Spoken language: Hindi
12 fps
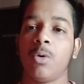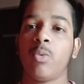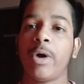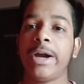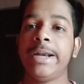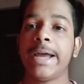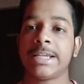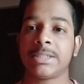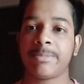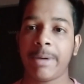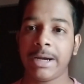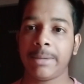वाइड
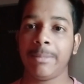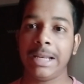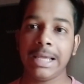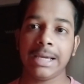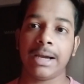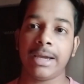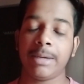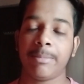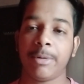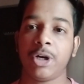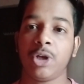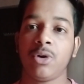एस्पेक्ट मिलेगा एक
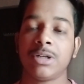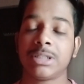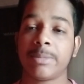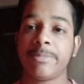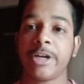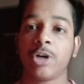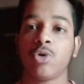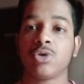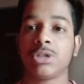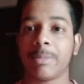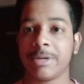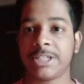पर्टिकुलर सब्जेक्ट को
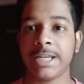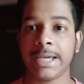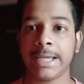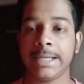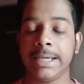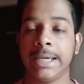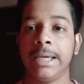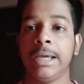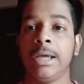समझने के लिए